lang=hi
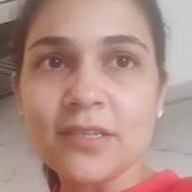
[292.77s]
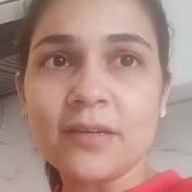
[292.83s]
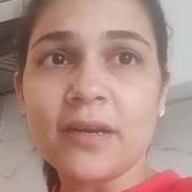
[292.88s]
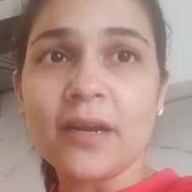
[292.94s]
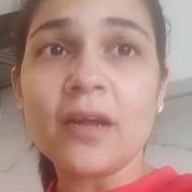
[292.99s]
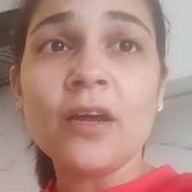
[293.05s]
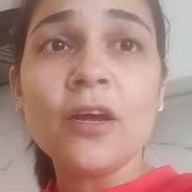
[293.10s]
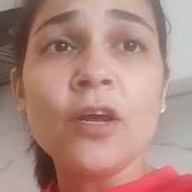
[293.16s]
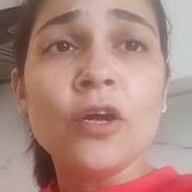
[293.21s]
चल
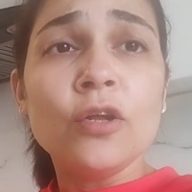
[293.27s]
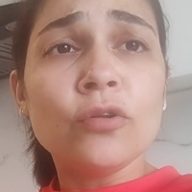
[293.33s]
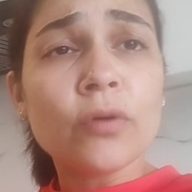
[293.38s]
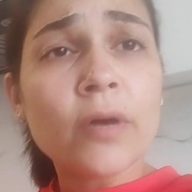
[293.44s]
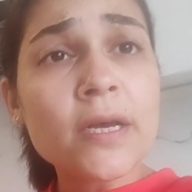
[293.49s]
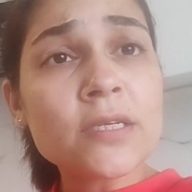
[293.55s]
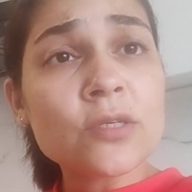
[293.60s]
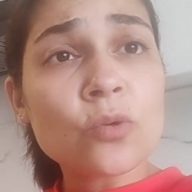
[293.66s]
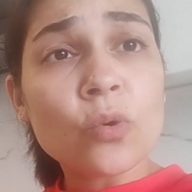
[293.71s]
रहा है तो
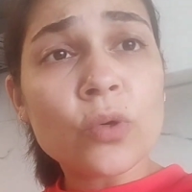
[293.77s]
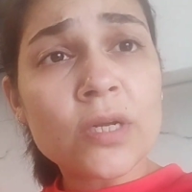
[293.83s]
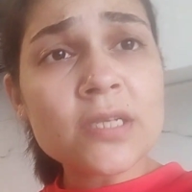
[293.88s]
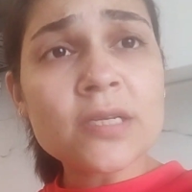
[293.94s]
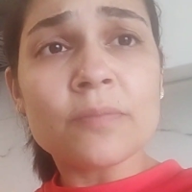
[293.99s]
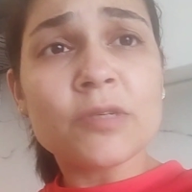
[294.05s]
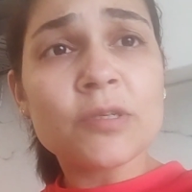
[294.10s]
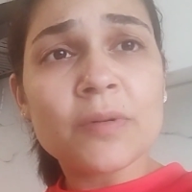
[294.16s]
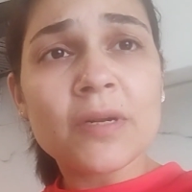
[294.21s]
गाइज रोटी
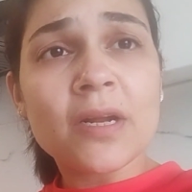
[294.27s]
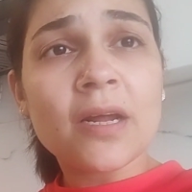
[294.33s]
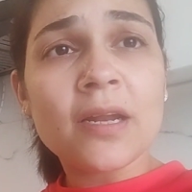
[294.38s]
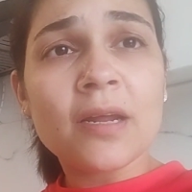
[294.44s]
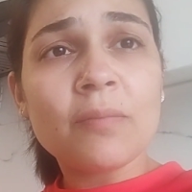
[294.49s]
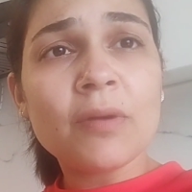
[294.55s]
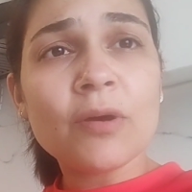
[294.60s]
सब्जी बनाने